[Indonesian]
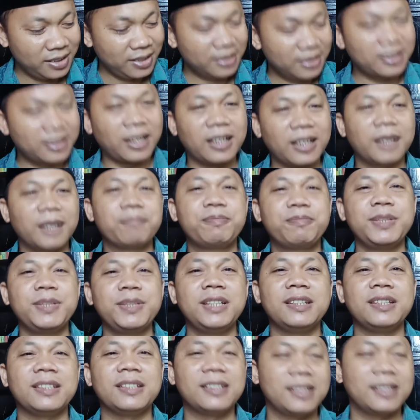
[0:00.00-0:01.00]

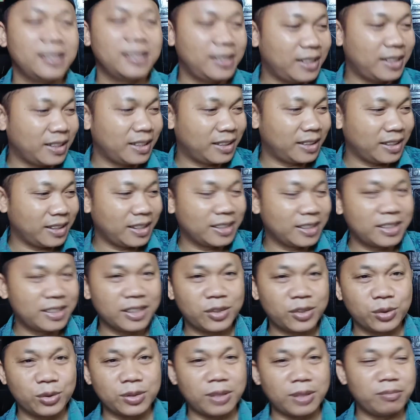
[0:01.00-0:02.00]
terlebih Ketika
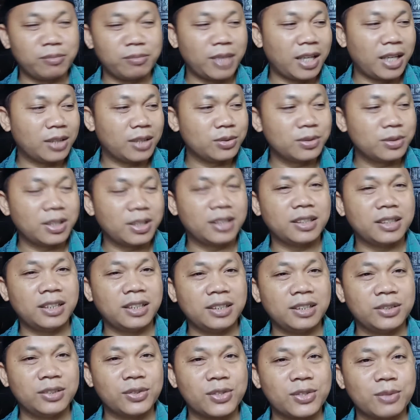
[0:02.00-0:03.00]
dia sudah melakukan hal
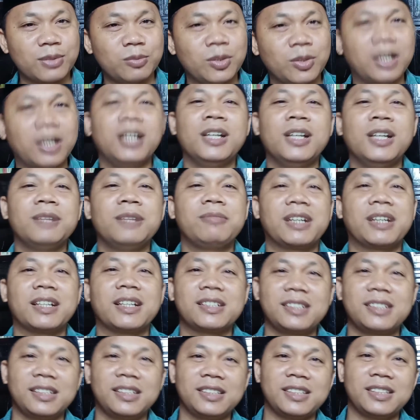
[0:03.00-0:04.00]
itu semua,
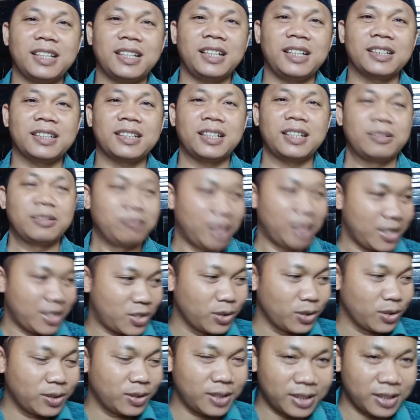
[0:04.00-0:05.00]
maka dia tidak akan
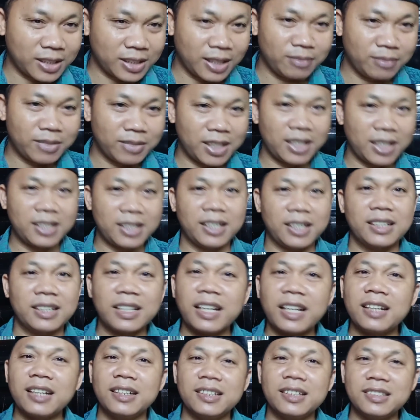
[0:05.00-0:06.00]
masuk ke dalam neraka
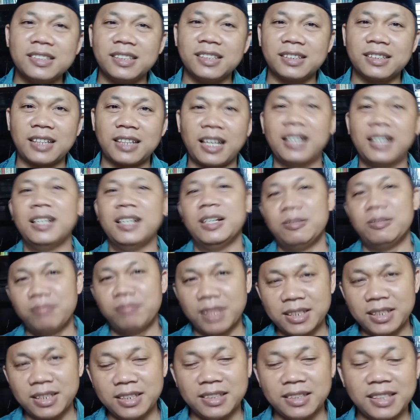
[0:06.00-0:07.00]
karena dia telah
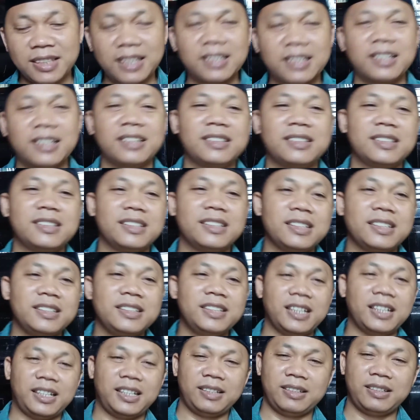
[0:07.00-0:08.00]
menghindarkan
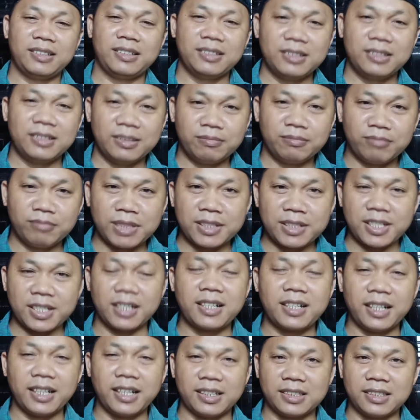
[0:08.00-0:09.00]
dirinya,
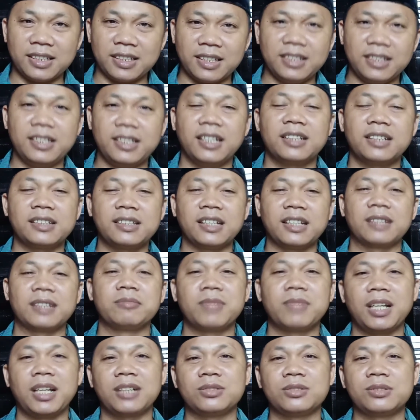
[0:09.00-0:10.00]
mencegah dirinya dari
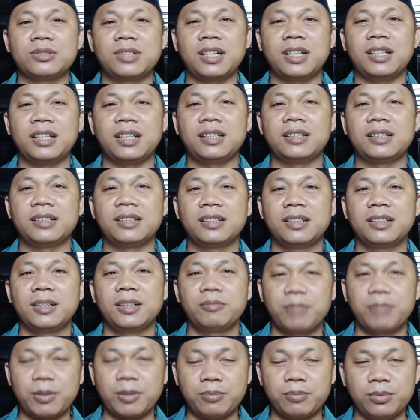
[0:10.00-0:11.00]
melakukan
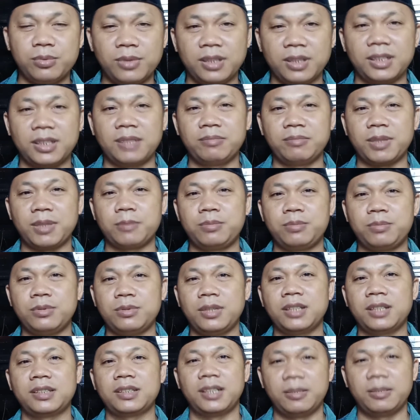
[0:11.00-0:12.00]

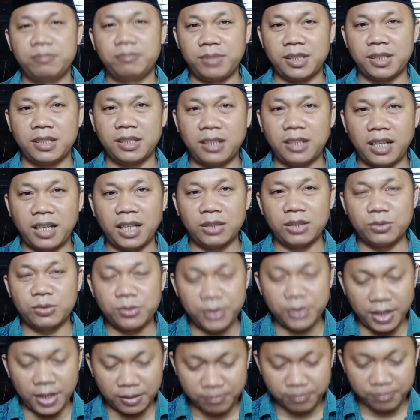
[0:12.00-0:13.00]
perbuatan-perbuatan perilaku
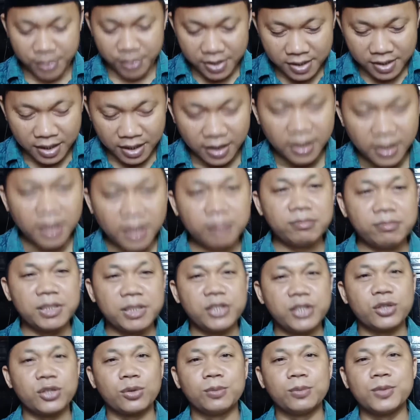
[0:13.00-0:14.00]
yang bisa
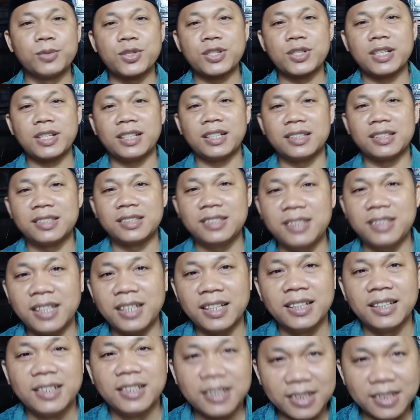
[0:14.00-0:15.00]
menjerumuskan dia
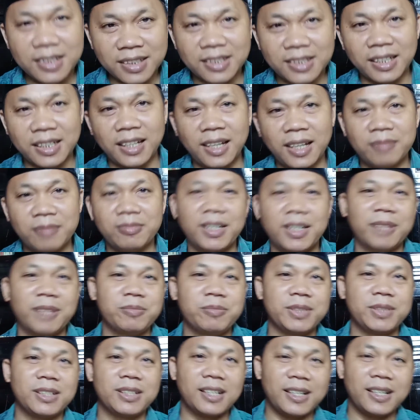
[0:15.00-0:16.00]
ke dalam
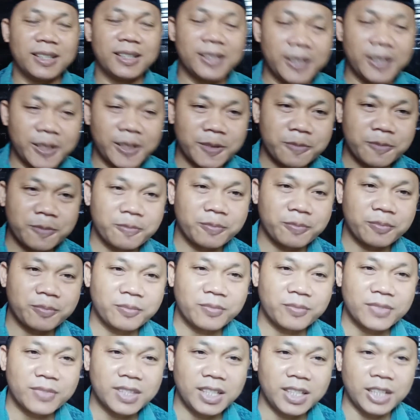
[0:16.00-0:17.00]
api neraka.
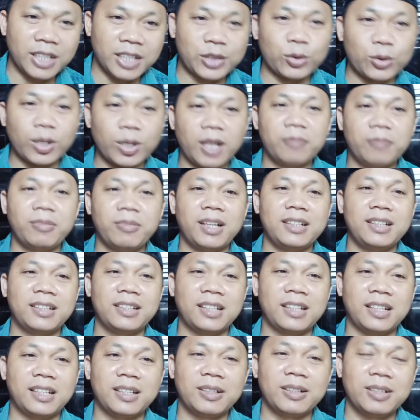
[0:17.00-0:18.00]
Itulah
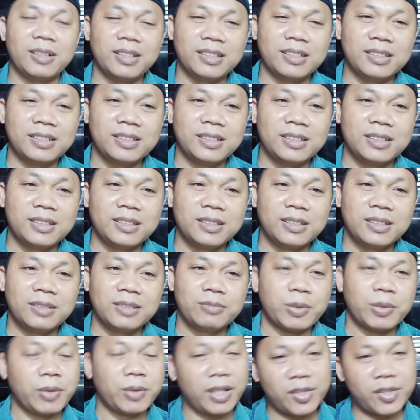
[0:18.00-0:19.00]
makna
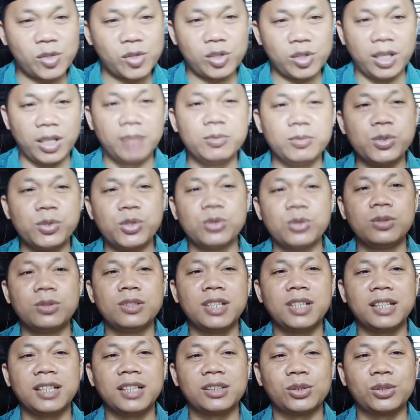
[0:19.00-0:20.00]
bahwa asyamu
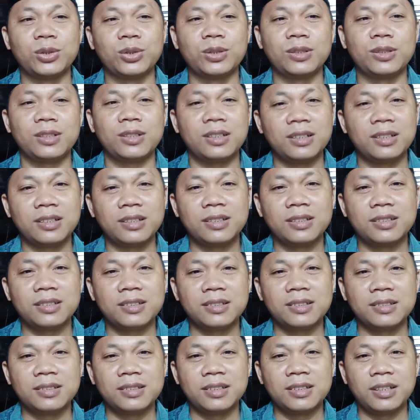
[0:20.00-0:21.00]
junnatun
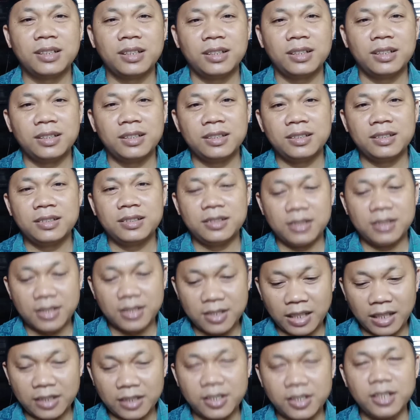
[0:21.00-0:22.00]

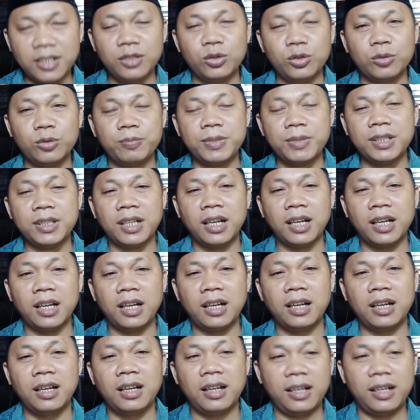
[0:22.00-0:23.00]
yastajinnu
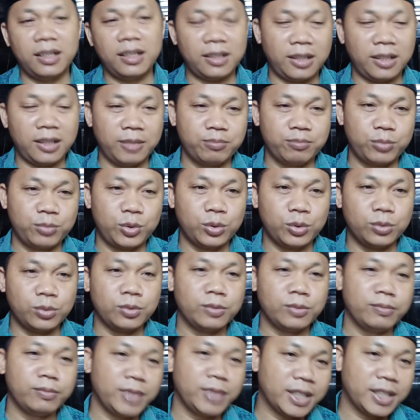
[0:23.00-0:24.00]
biha
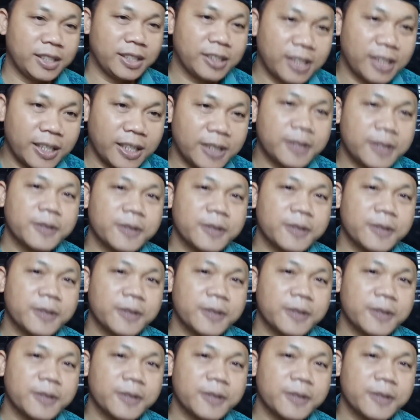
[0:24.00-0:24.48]
al-abdu minanna.